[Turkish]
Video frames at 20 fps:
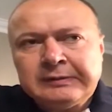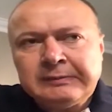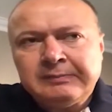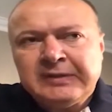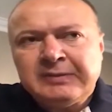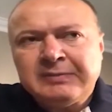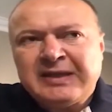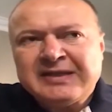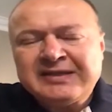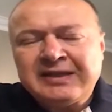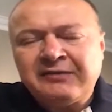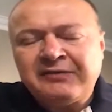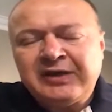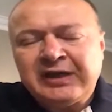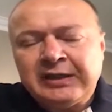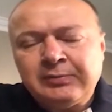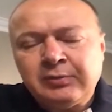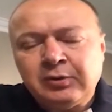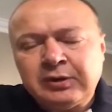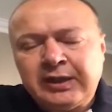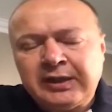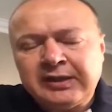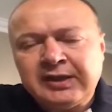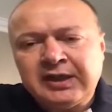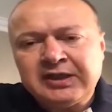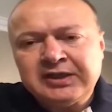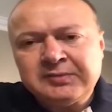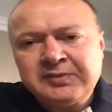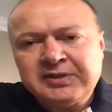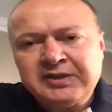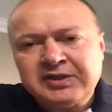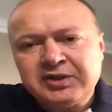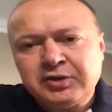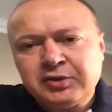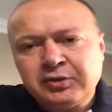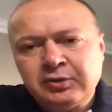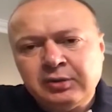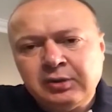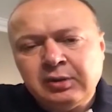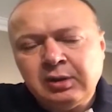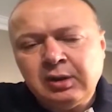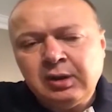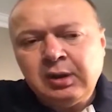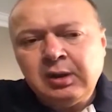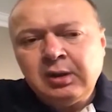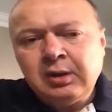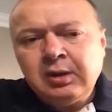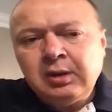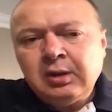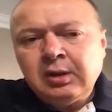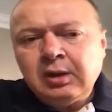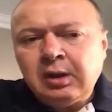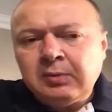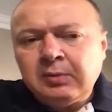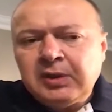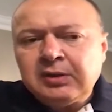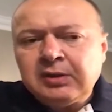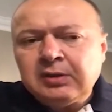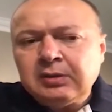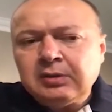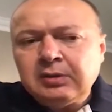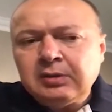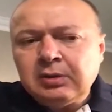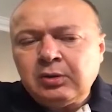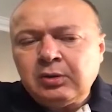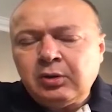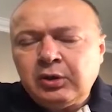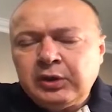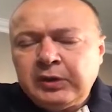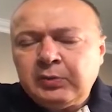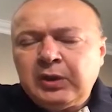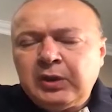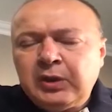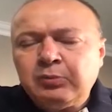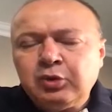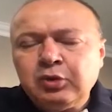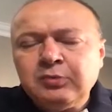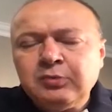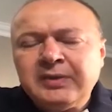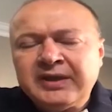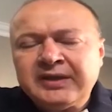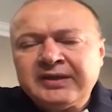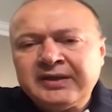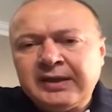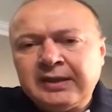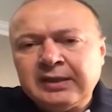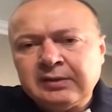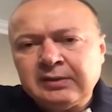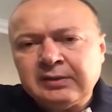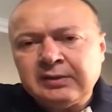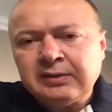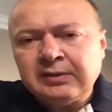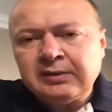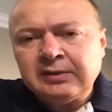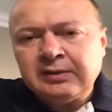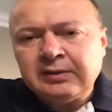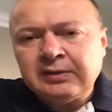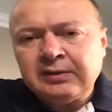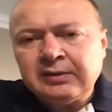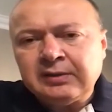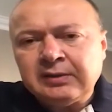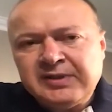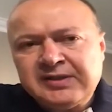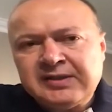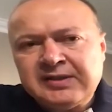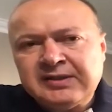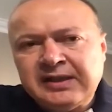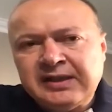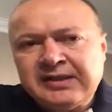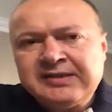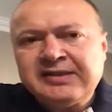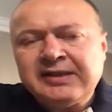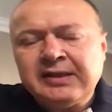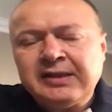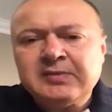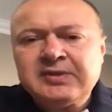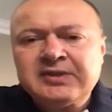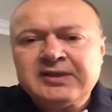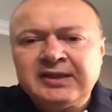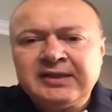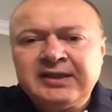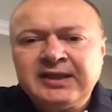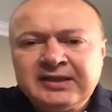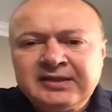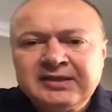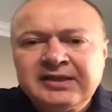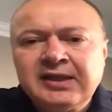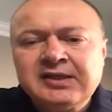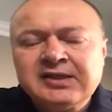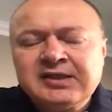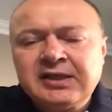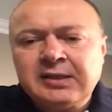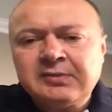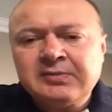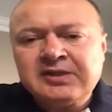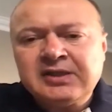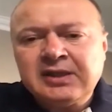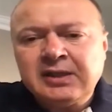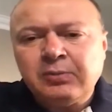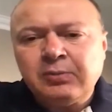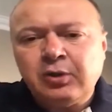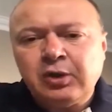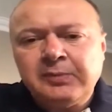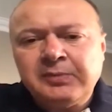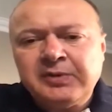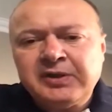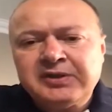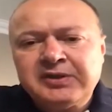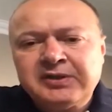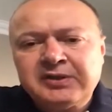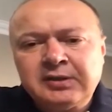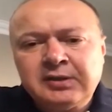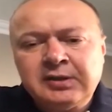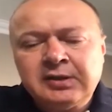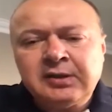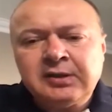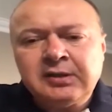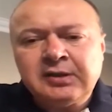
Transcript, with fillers: bir masraf kalemi olarak karşımıza çıkıyor. Ama Önemli olan bulmak. Yani e, denizde biz denizlerimizde, yakın denizlerimizde böyle bir e,